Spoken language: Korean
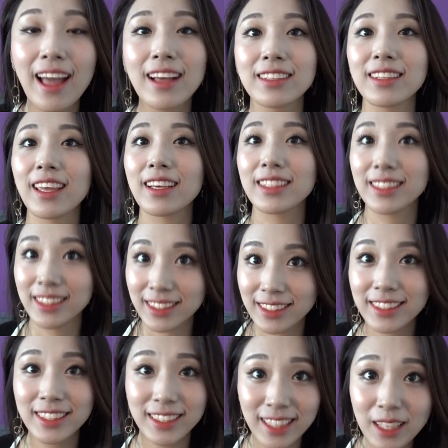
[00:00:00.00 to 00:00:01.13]
근데 그
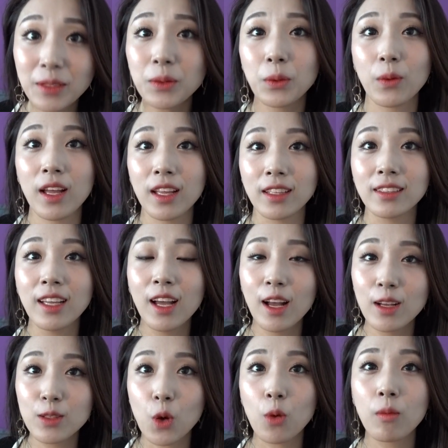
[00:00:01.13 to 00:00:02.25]
시간 동안
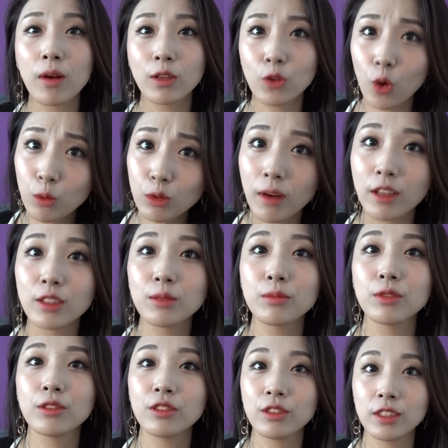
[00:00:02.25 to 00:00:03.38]
정말 너무 많은
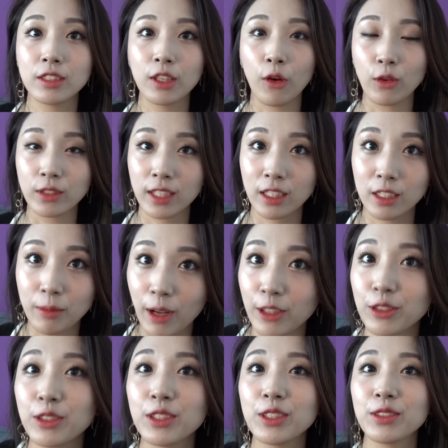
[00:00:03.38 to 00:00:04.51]
분들이 제 영상을
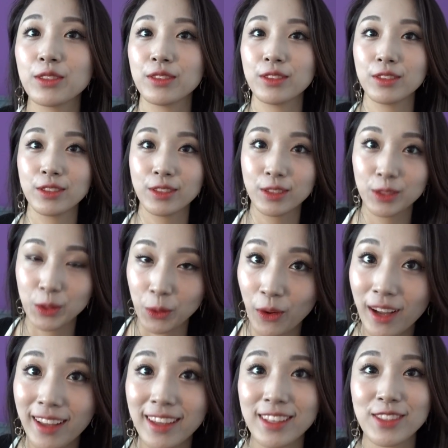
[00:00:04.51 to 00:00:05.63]
봐주시고
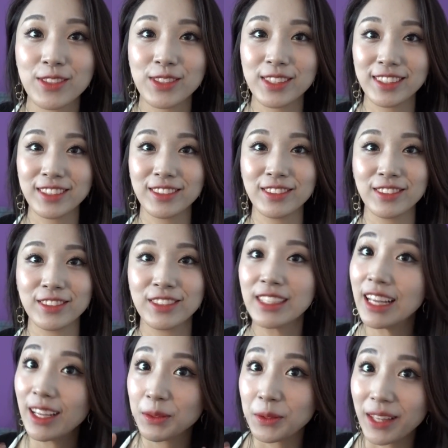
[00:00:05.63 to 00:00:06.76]
좋아해주시고
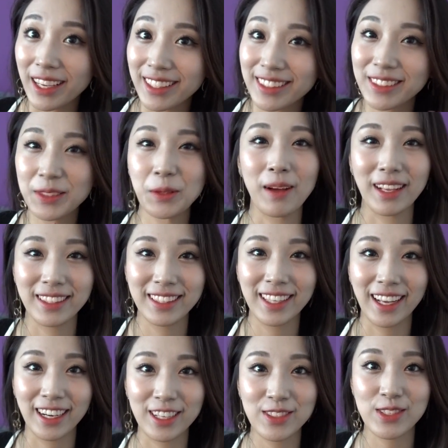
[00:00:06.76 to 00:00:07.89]
또 댓글도 많이
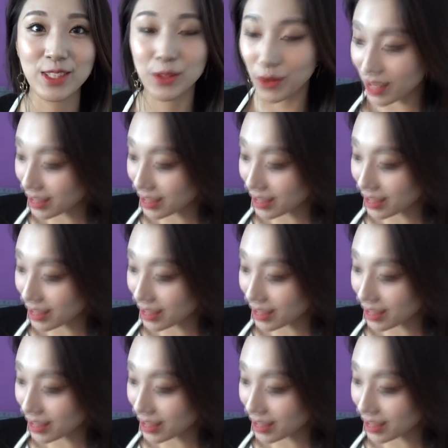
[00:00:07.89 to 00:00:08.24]
달아주시고